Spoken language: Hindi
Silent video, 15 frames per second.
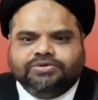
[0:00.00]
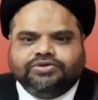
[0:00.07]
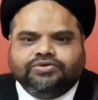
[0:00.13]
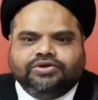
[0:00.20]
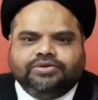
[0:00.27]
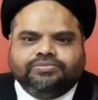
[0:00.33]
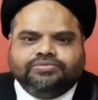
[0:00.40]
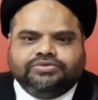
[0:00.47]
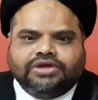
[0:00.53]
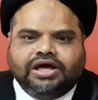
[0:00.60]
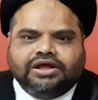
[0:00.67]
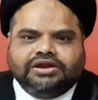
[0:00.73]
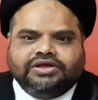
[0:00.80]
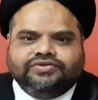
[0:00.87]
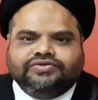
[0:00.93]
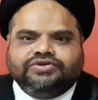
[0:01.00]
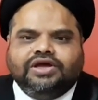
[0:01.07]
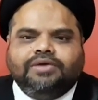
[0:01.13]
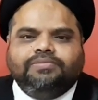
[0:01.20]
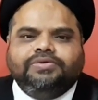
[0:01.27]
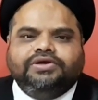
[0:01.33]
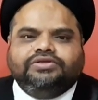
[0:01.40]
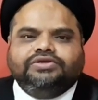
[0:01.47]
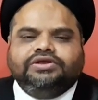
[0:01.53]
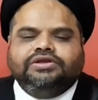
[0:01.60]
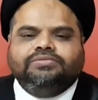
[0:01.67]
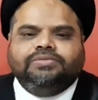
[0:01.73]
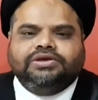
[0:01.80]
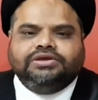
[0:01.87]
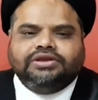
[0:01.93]
में जो रमज़ान अच्छा
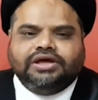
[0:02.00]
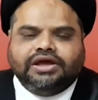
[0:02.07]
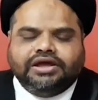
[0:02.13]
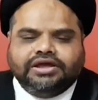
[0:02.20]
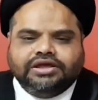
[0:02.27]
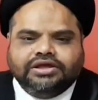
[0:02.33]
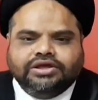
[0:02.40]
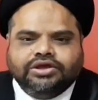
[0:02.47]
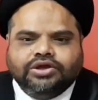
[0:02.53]
बेहतरीन महीना है